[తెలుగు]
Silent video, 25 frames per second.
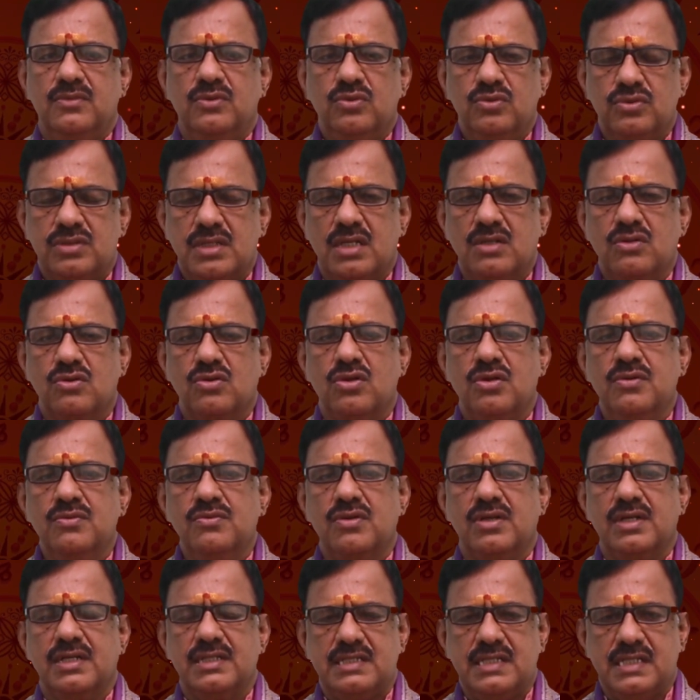నూతన గృహం
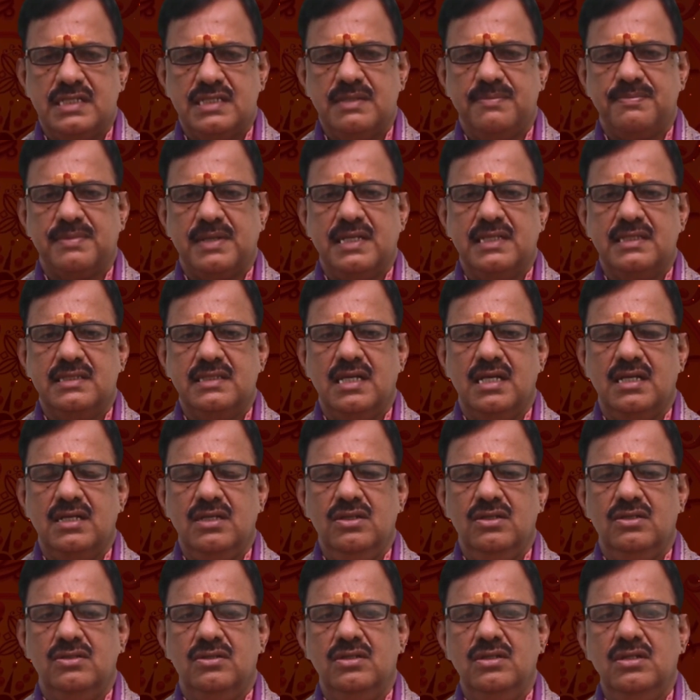గురికి చేసే
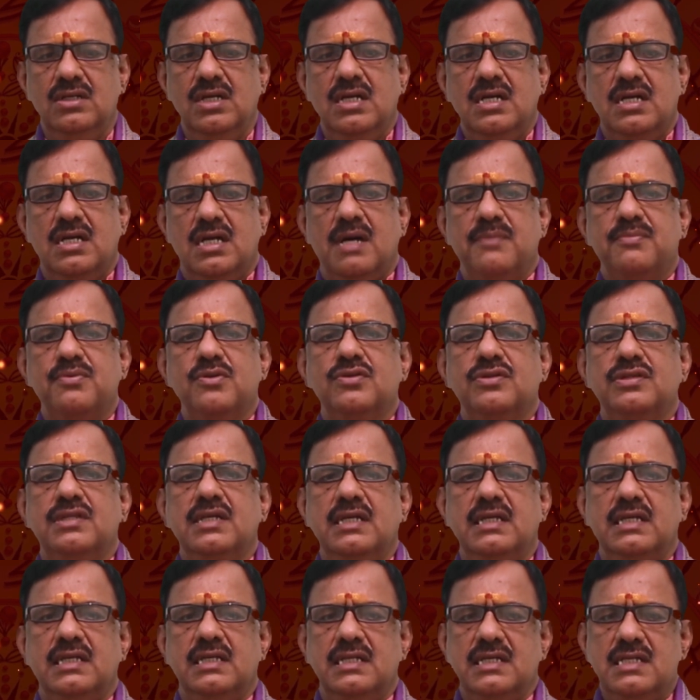ప్రయత్నాల్లో
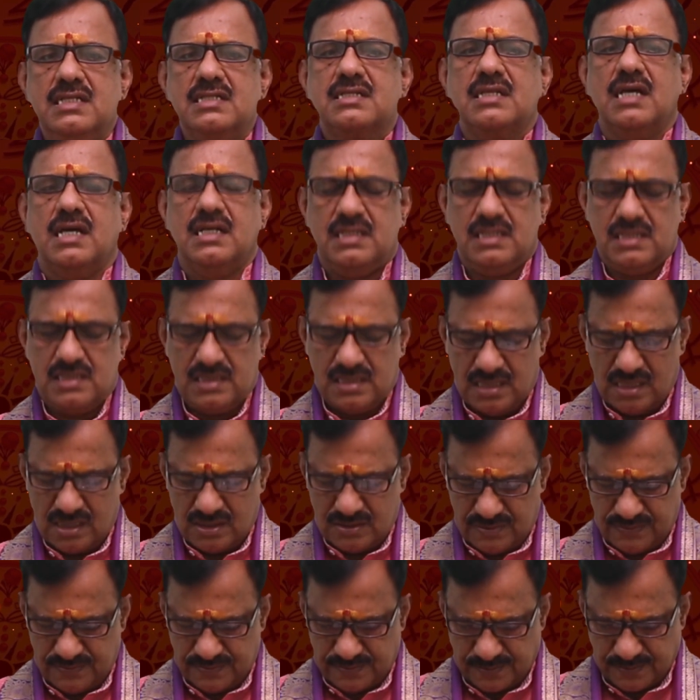అభివృద్ధిని
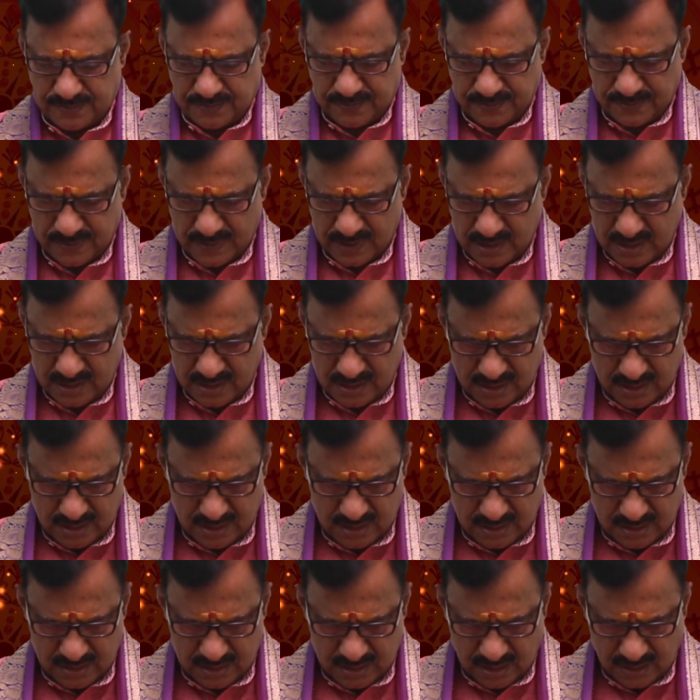సాధిస్తారు
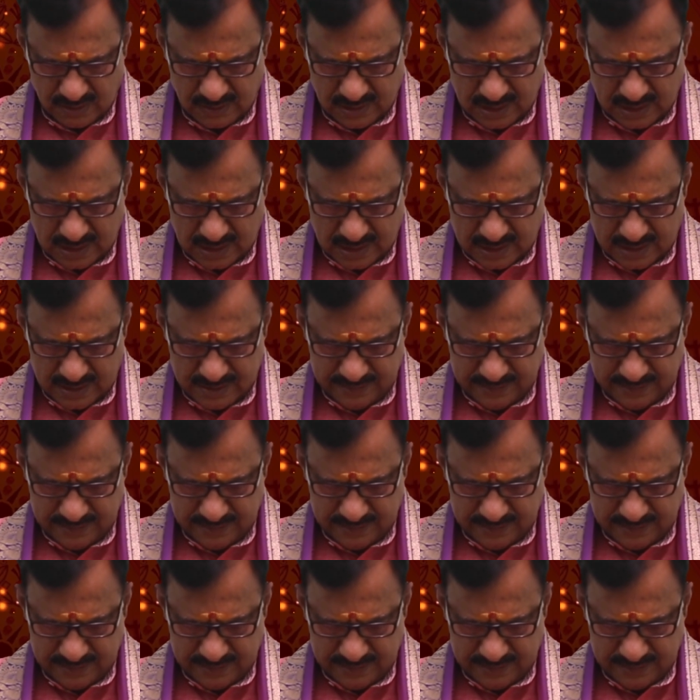తర్వాత